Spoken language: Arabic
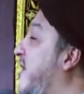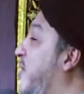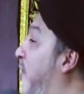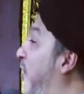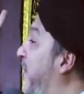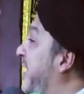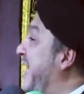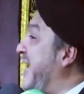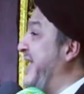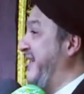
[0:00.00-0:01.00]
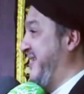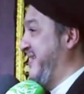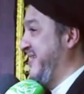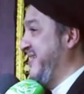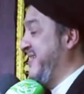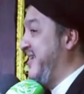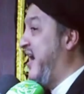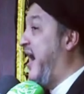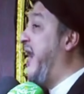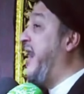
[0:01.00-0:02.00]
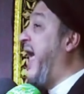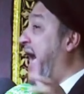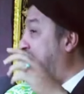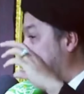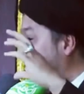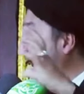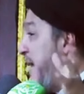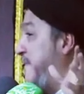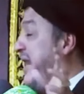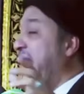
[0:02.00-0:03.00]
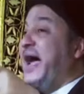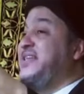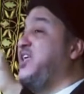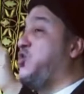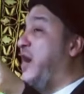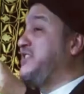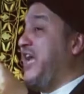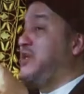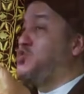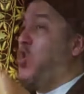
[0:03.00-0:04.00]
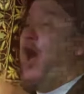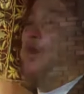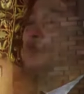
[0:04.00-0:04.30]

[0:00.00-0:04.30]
المؤمنين أنا راح أكمل الحديث وأسأل سؤال